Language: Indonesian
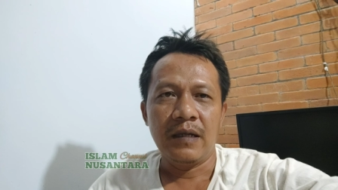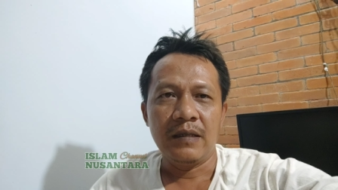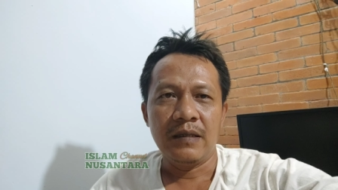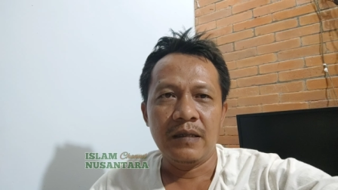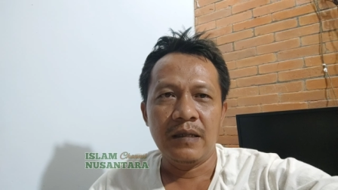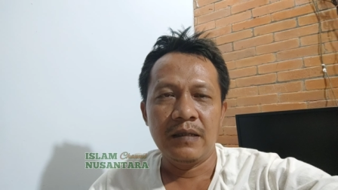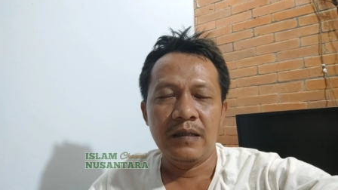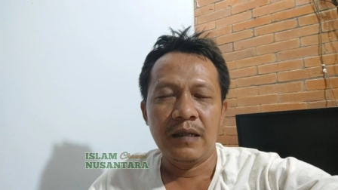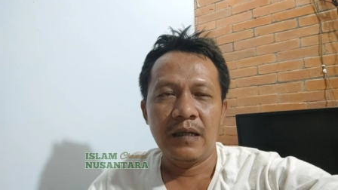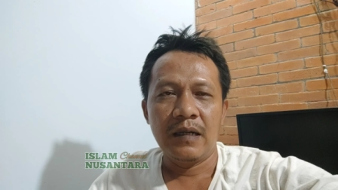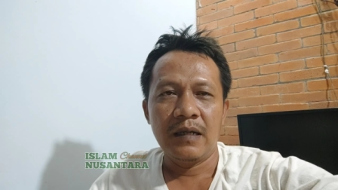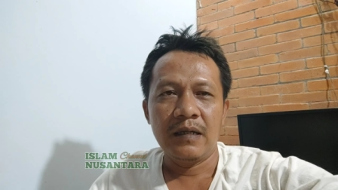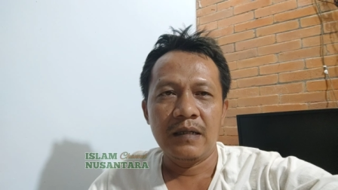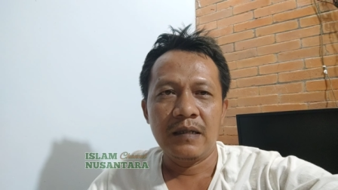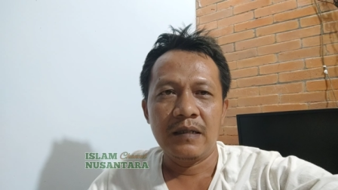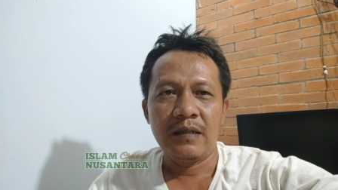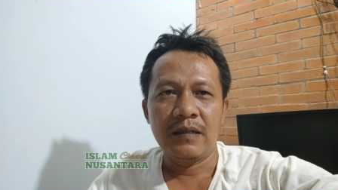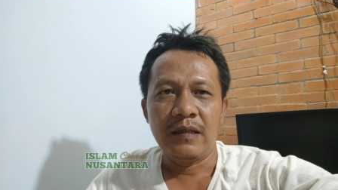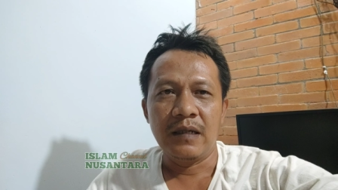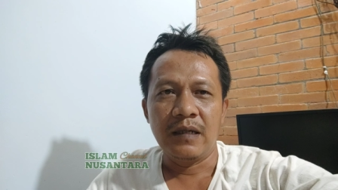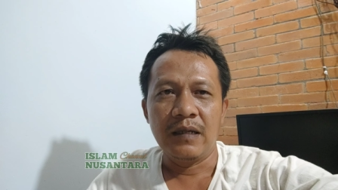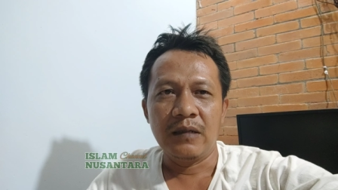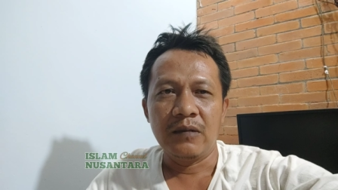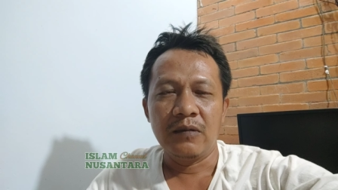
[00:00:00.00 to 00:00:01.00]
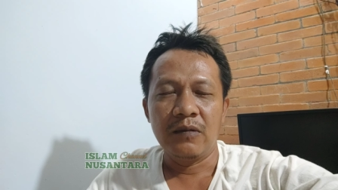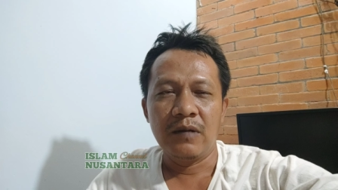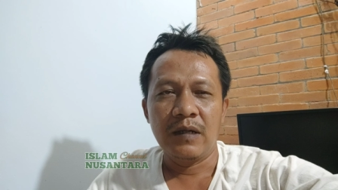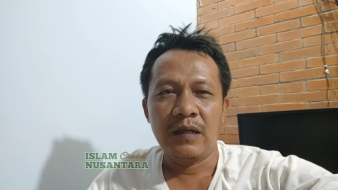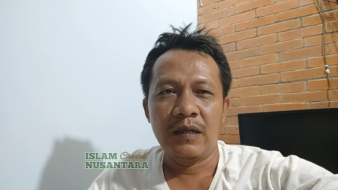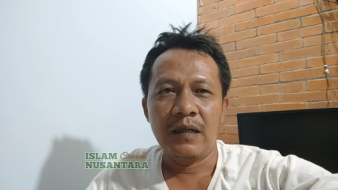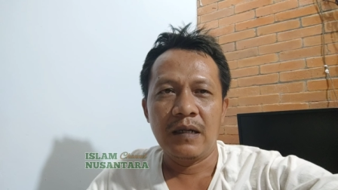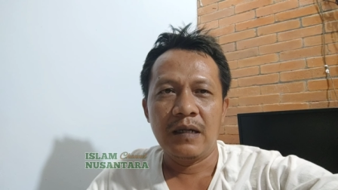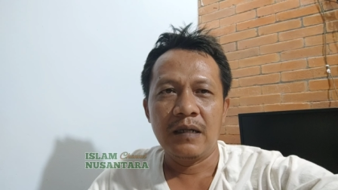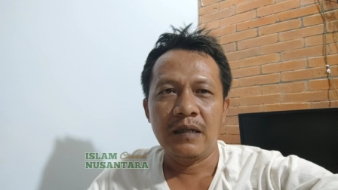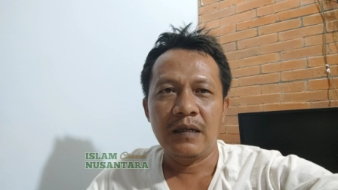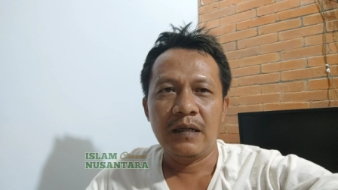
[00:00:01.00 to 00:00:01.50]
hanya yang ada di
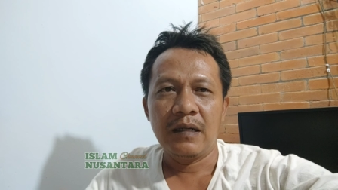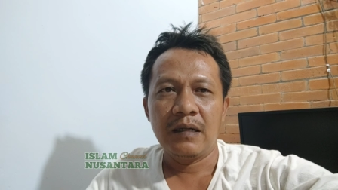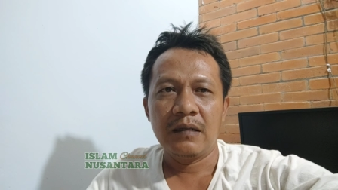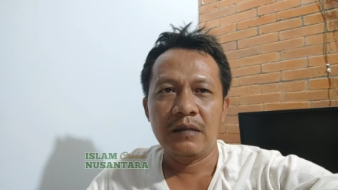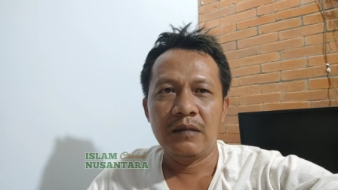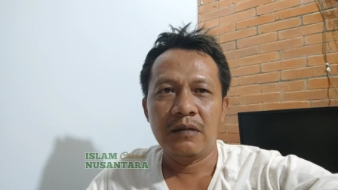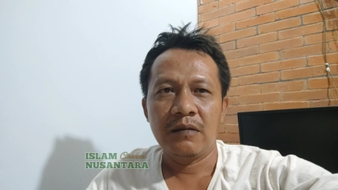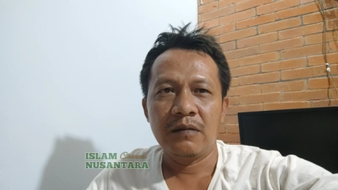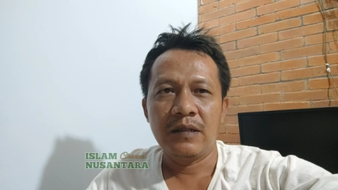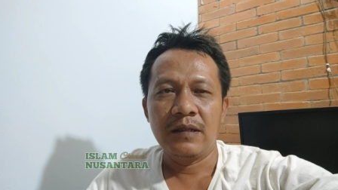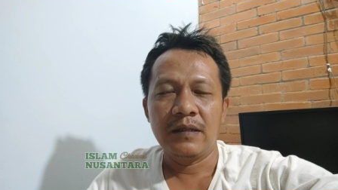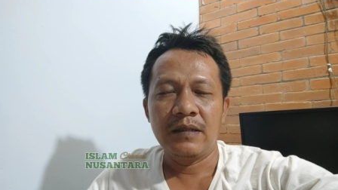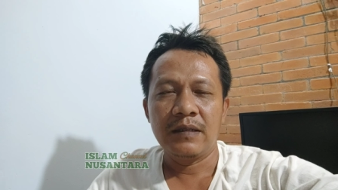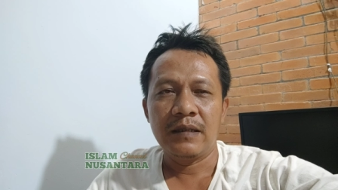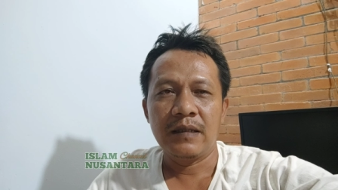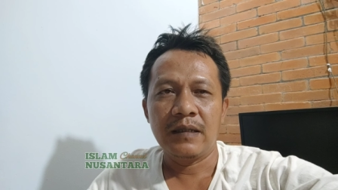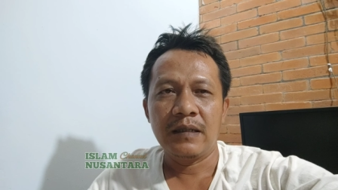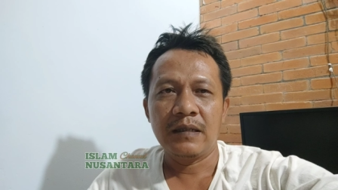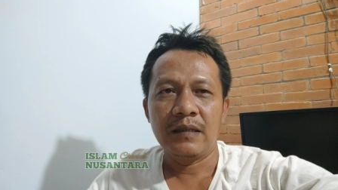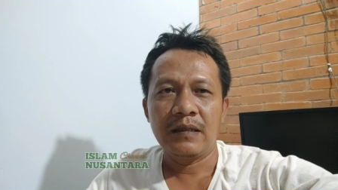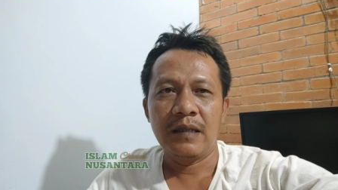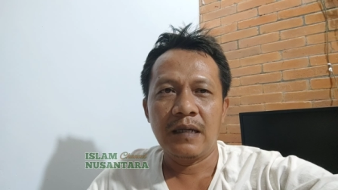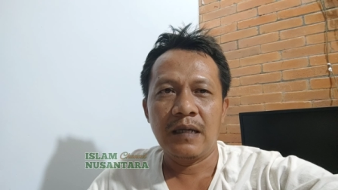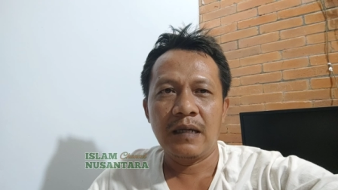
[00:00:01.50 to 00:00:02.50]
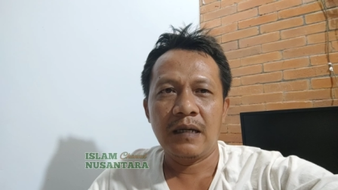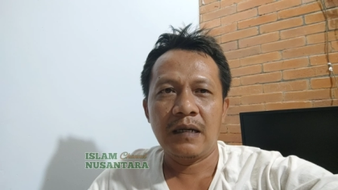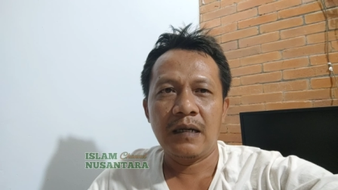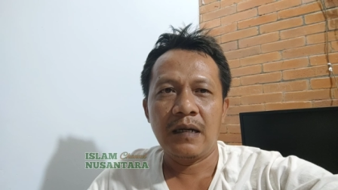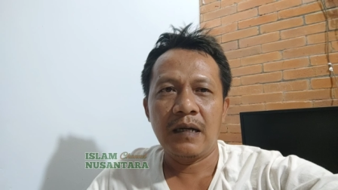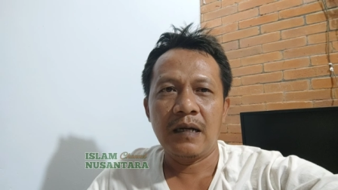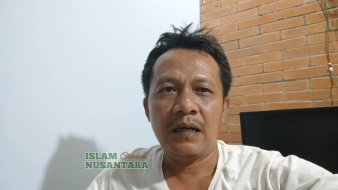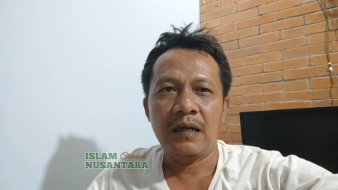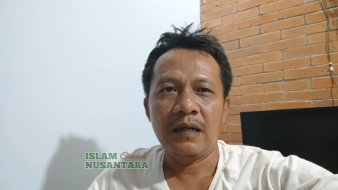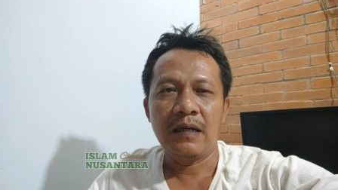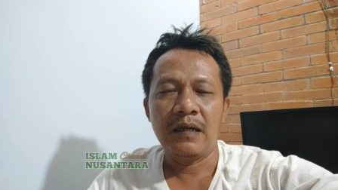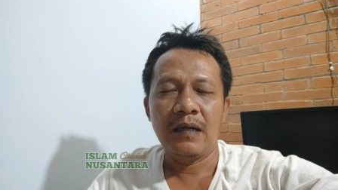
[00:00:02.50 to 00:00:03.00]
lingkungan Anda atau di sekitar
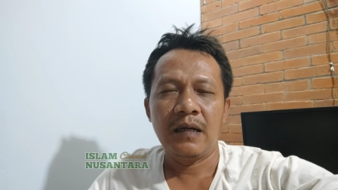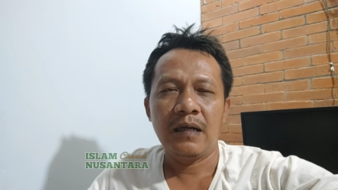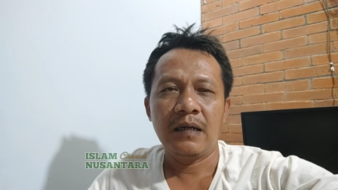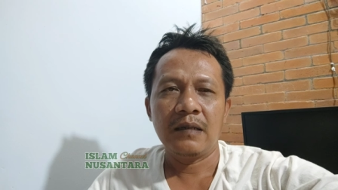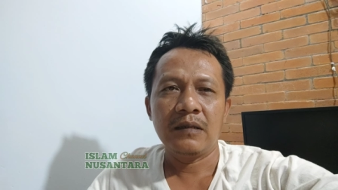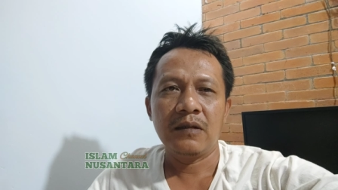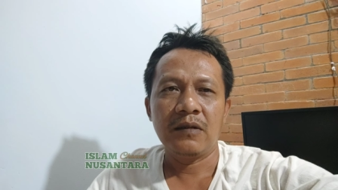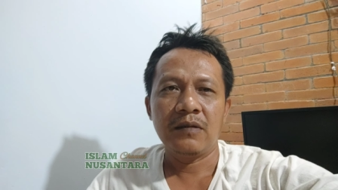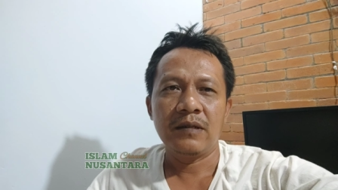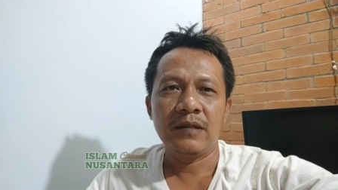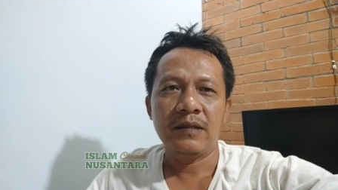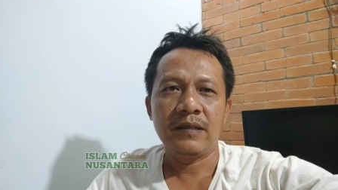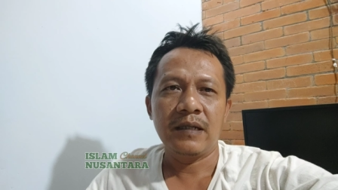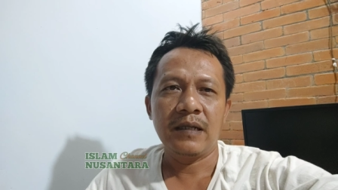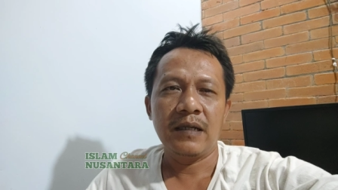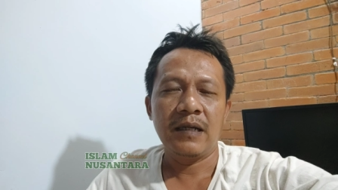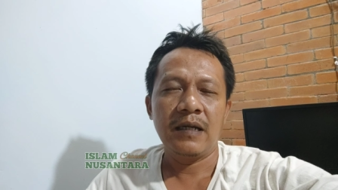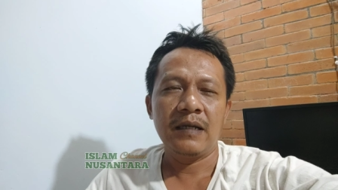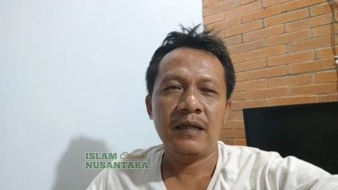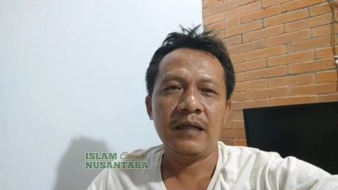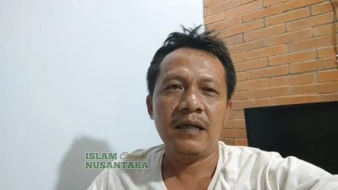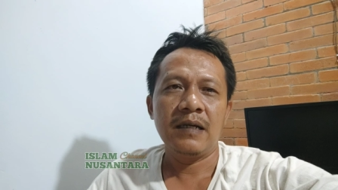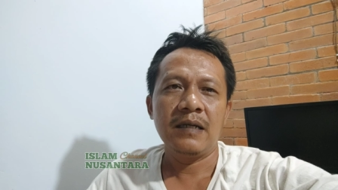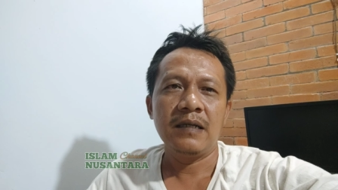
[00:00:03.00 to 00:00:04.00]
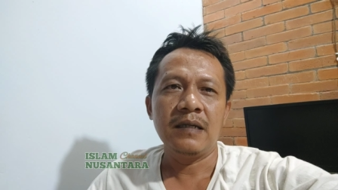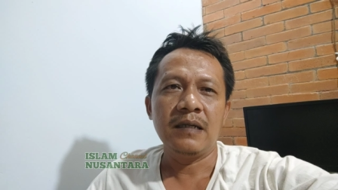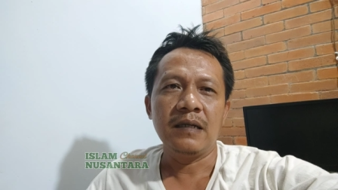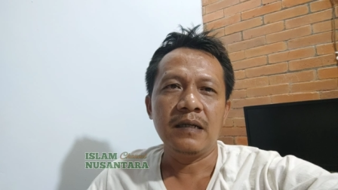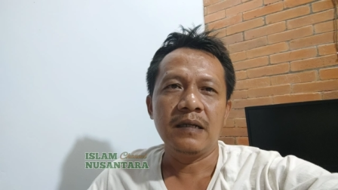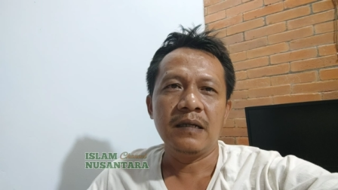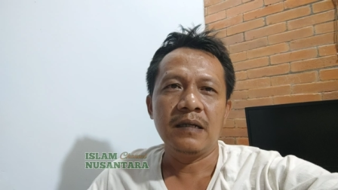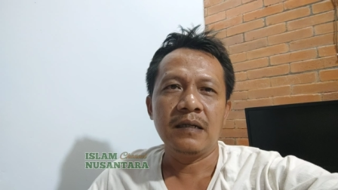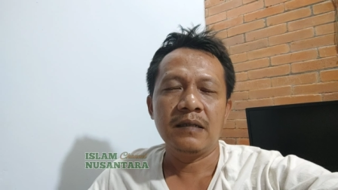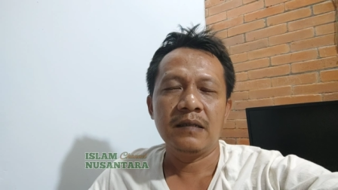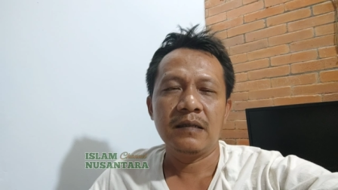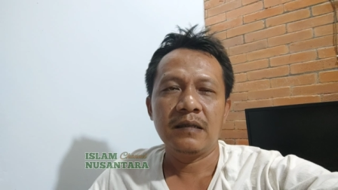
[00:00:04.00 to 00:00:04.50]
Anda atau di sekeliling Anda,